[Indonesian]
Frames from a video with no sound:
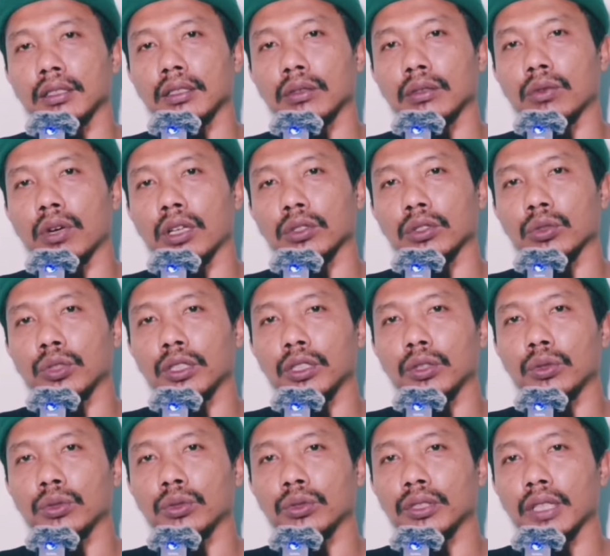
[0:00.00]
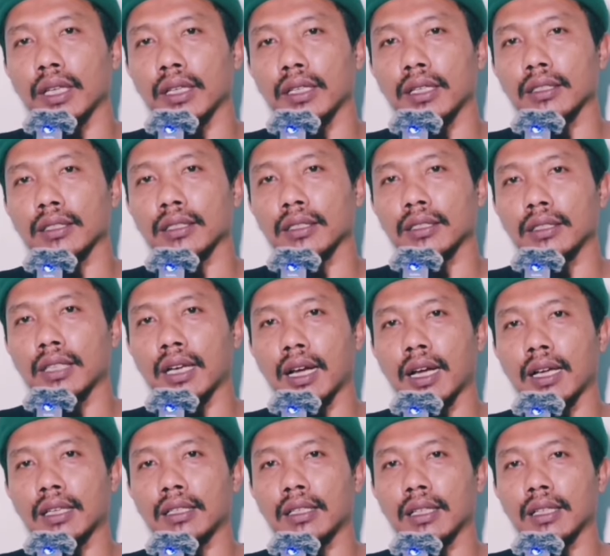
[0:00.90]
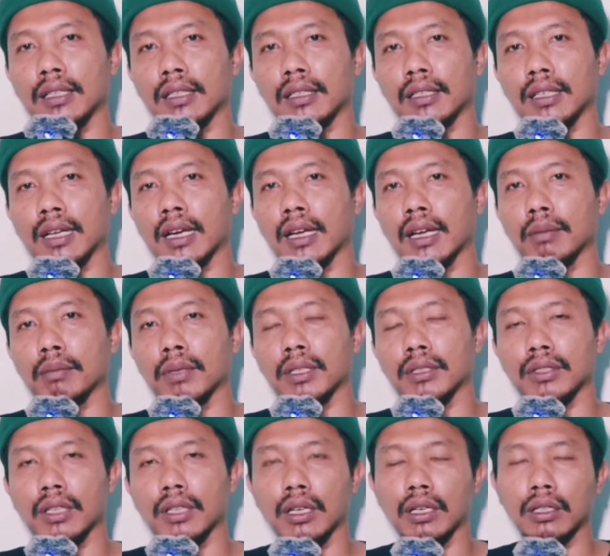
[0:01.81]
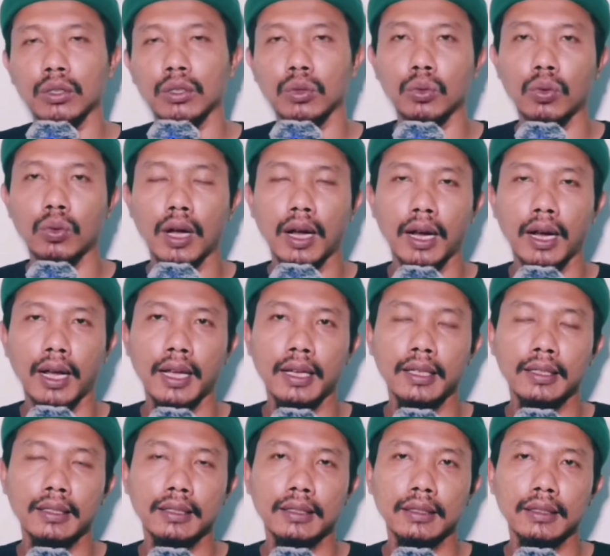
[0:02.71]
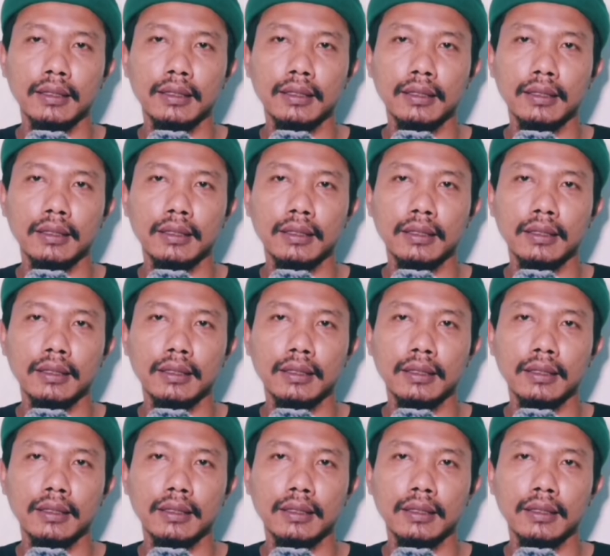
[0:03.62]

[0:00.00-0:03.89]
Waktu itu saya sedang ada kendala masalah keuangan